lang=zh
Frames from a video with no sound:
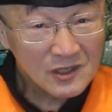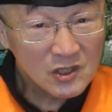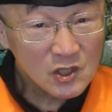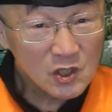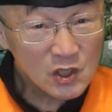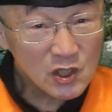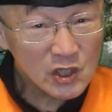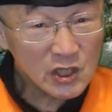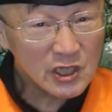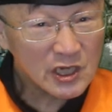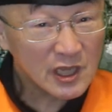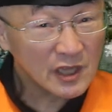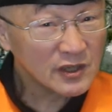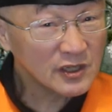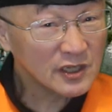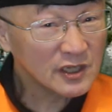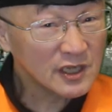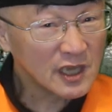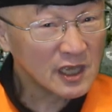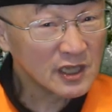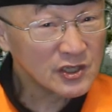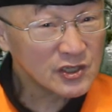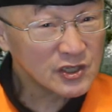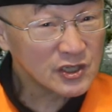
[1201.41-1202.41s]
巨人的
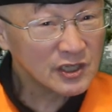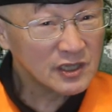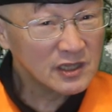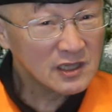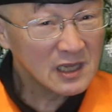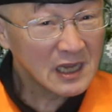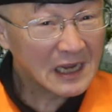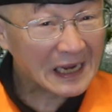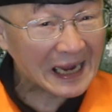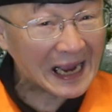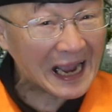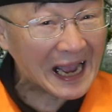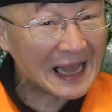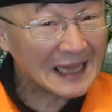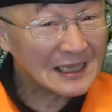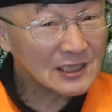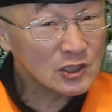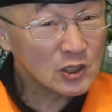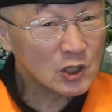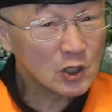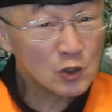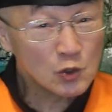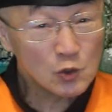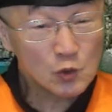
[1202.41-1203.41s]
眼睛
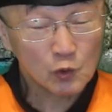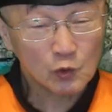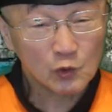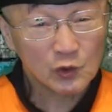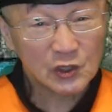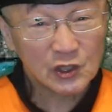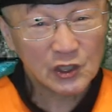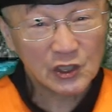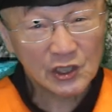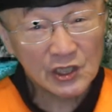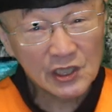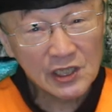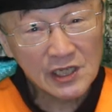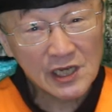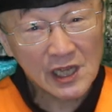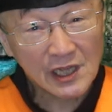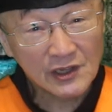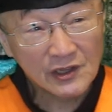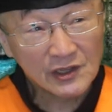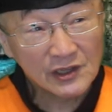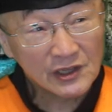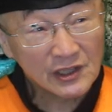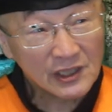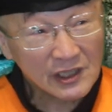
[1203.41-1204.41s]
看清楚敌
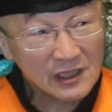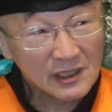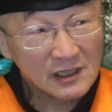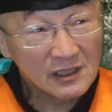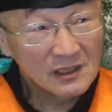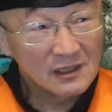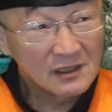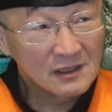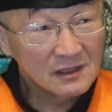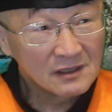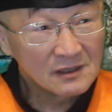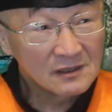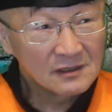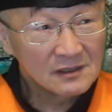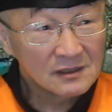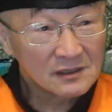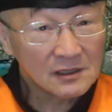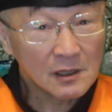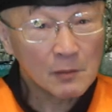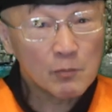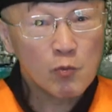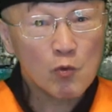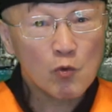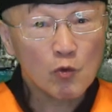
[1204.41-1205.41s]
人的
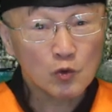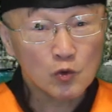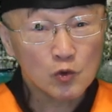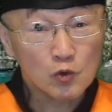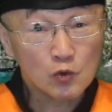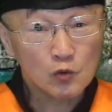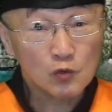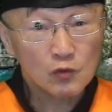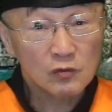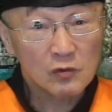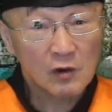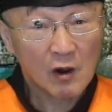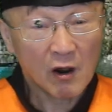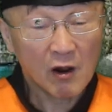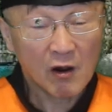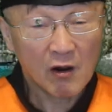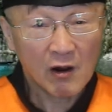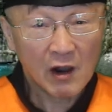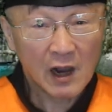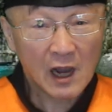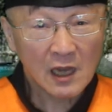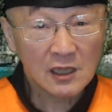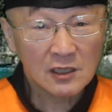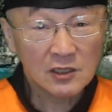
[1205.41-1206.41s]
的部署哦。
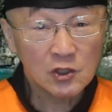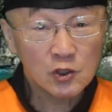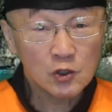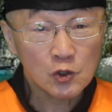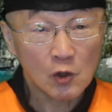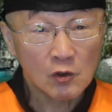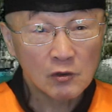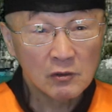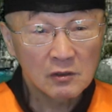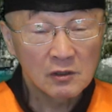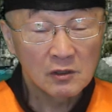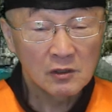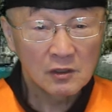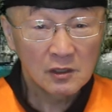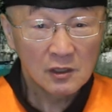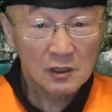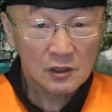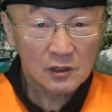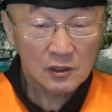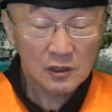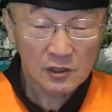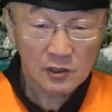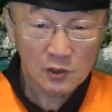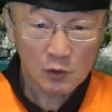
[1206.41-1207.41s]
啊，英雄
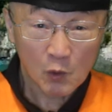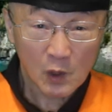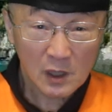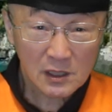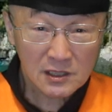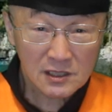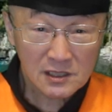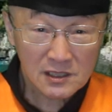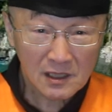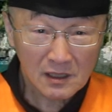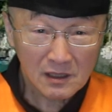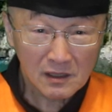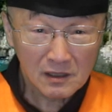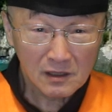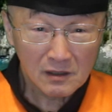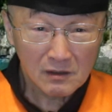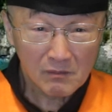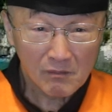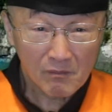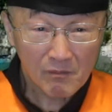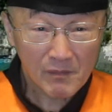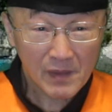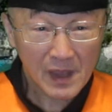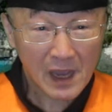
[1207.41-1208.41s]
就是我
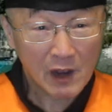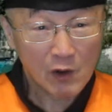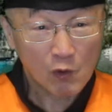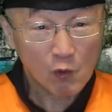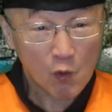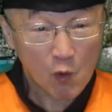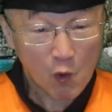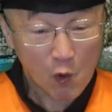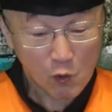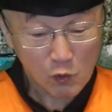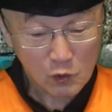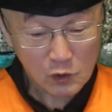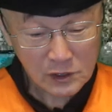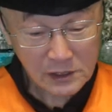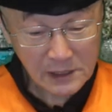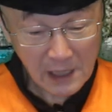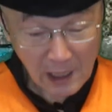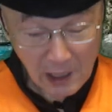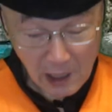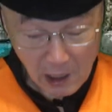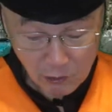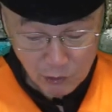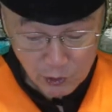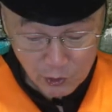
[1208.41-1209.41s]
曾淼红
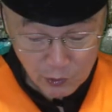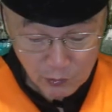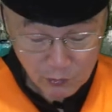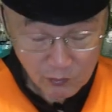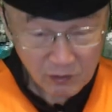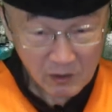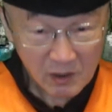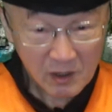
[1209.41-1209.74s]
张教授，